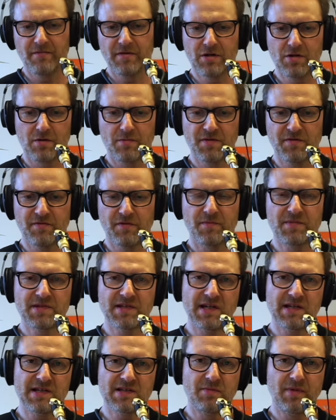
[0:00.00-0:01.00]
wie komme ich vom
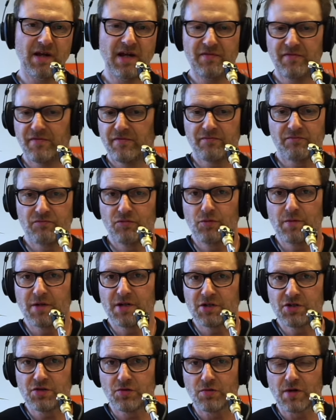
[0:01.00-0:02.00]
C zum F? Über
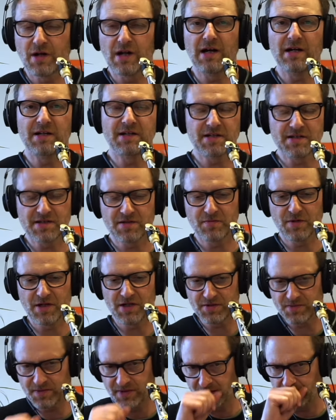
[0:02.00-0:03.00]
eine Tonleiter zum
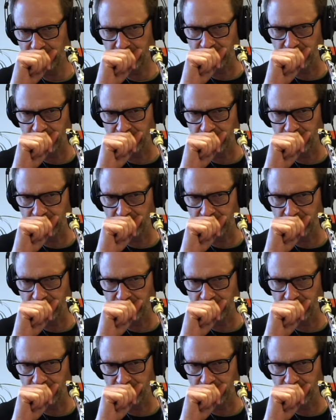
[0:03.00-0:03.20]
Beispiel.